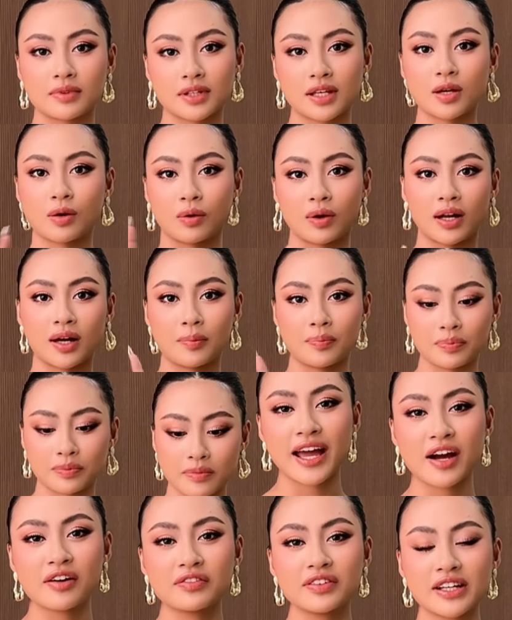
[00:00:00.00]
kiểu là
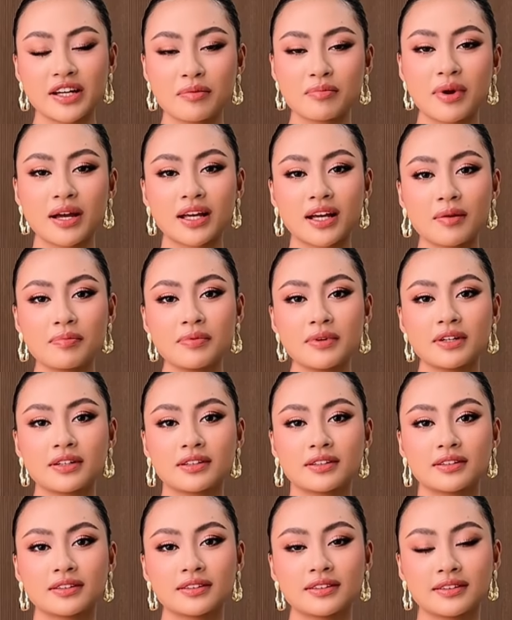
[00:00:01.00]
heavy make up á
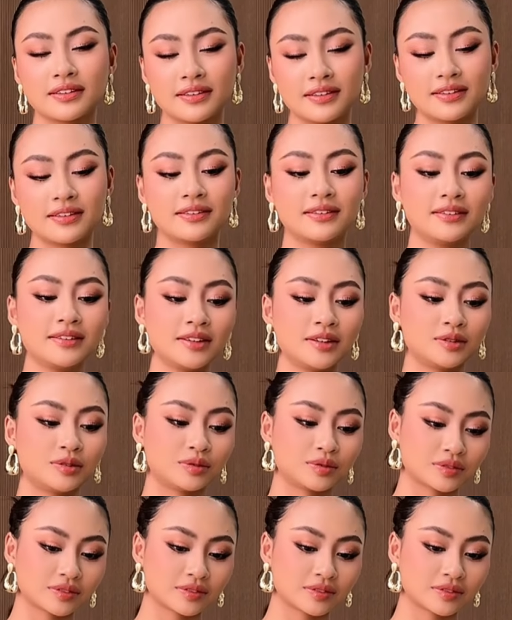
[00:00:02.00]
ừ, ừ, ừ.